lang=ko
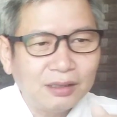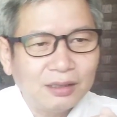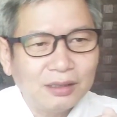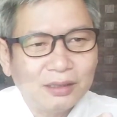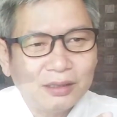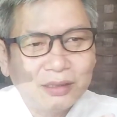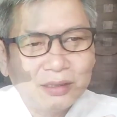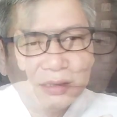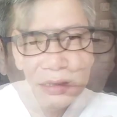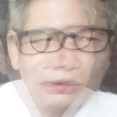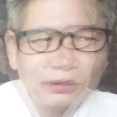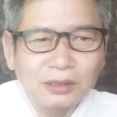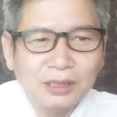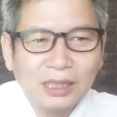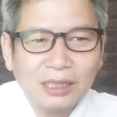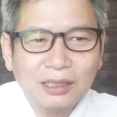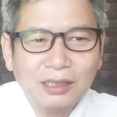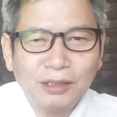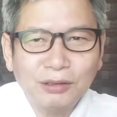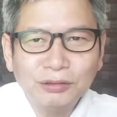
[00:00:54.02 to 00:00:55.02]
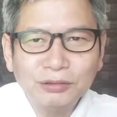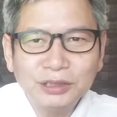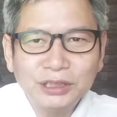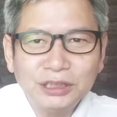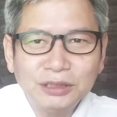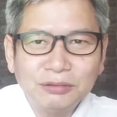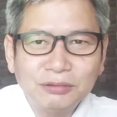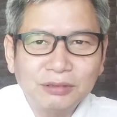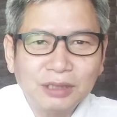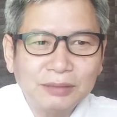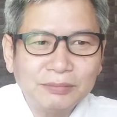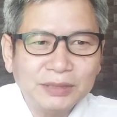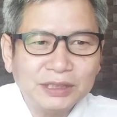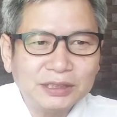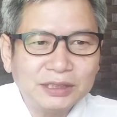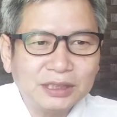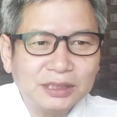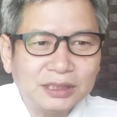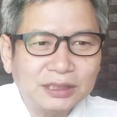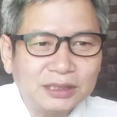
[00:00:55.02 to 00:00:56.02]
그토록 가까운
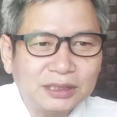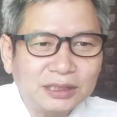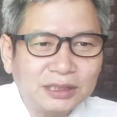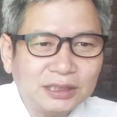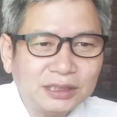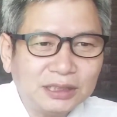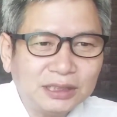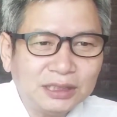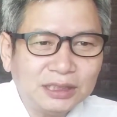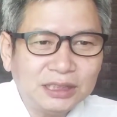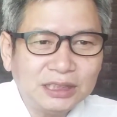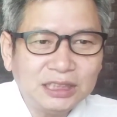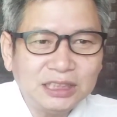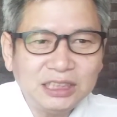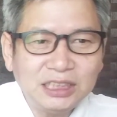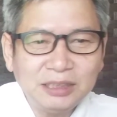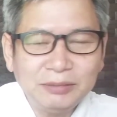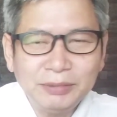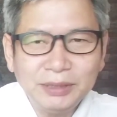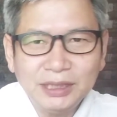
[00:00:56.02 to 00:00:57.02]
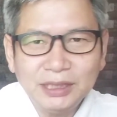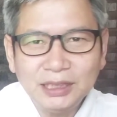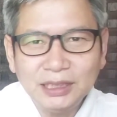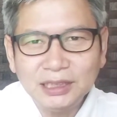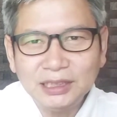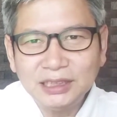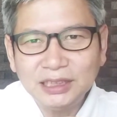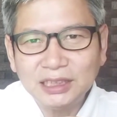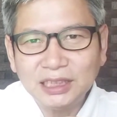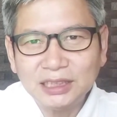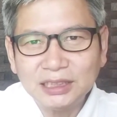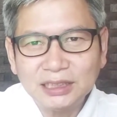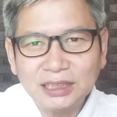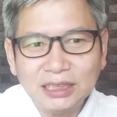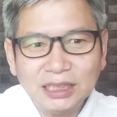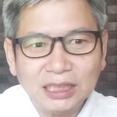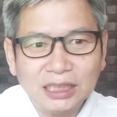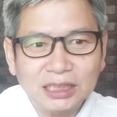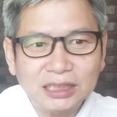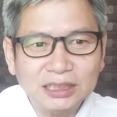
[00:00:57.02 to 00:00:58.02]
친구라면서 20일이
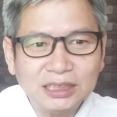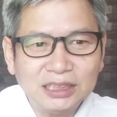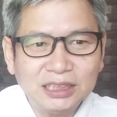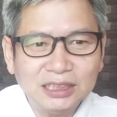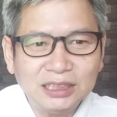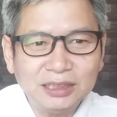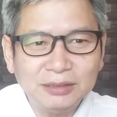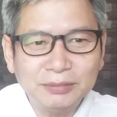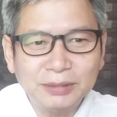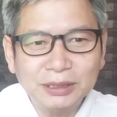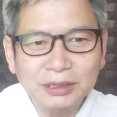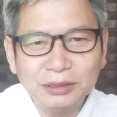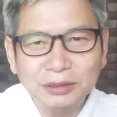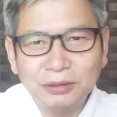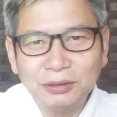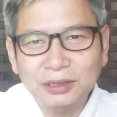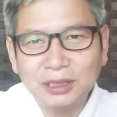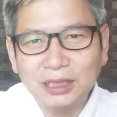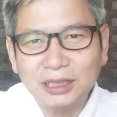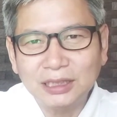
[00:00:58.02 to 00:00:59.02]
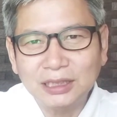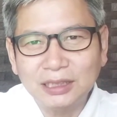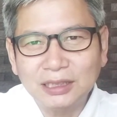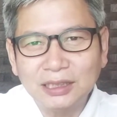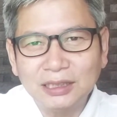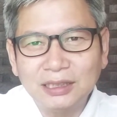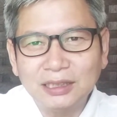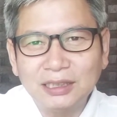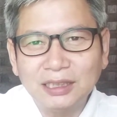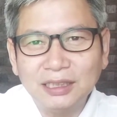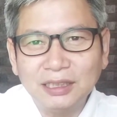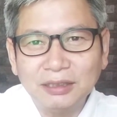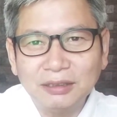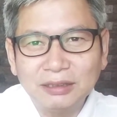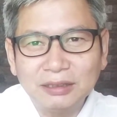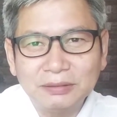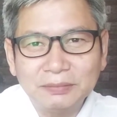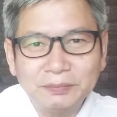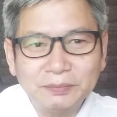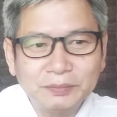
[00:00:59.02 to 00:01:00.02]
지났어야 시집을 소개하게
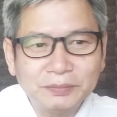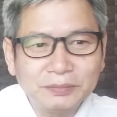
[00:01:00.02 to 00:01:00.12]
되는데요.